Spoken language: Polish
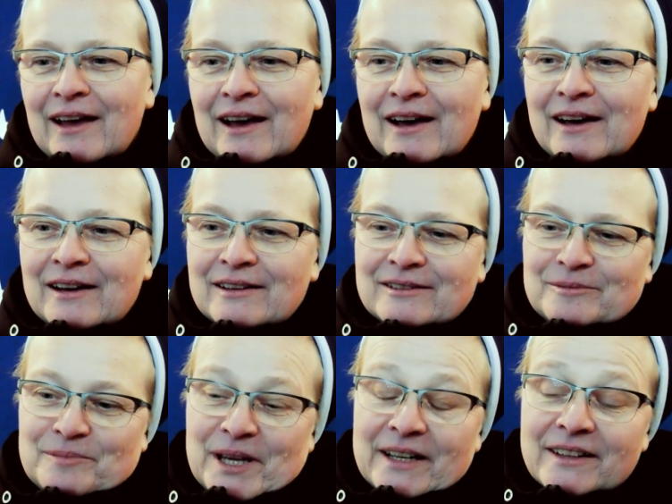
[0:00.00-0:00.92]
a
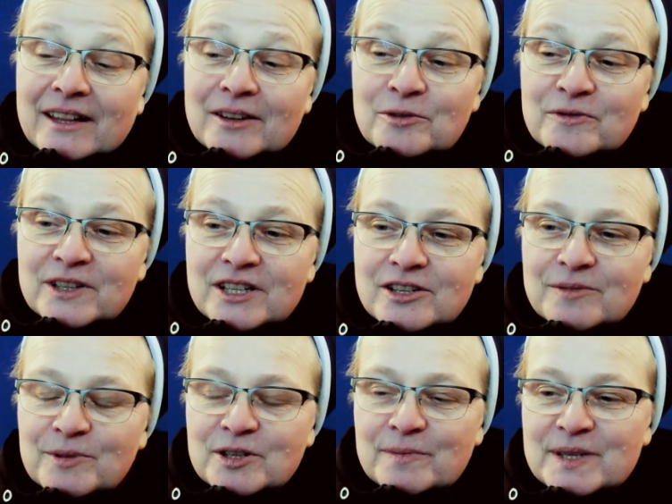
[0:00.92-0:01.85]
piękne
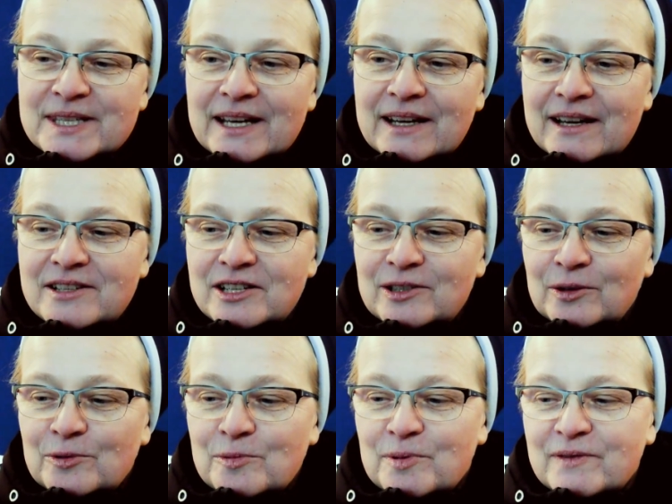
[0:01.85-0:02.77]
również możemy zachęcić
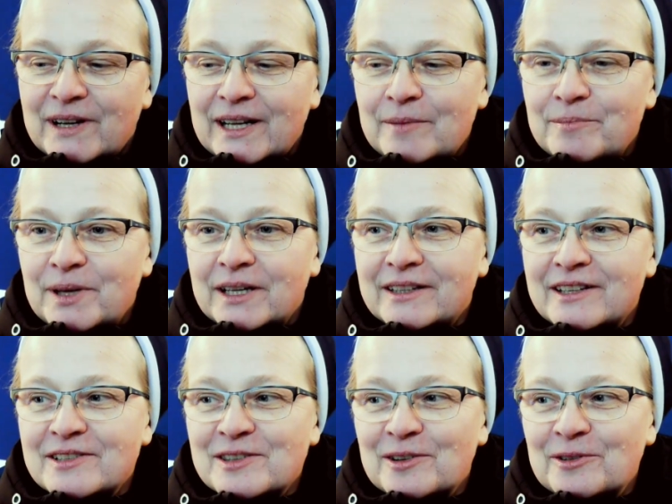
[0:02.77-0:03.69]
do kupowania
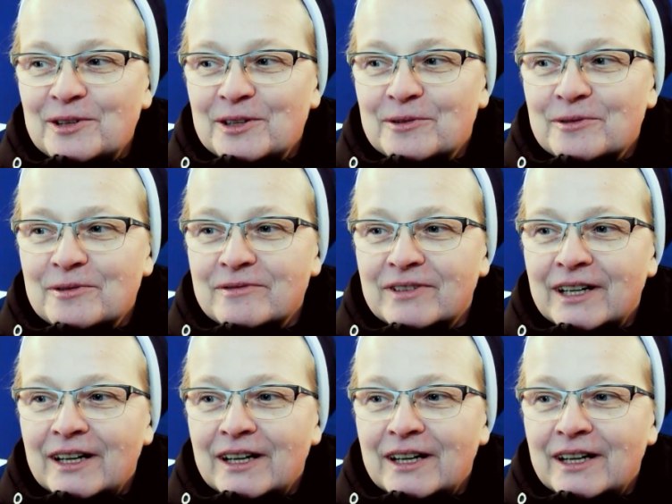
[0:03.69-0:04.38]
pięknych stroików.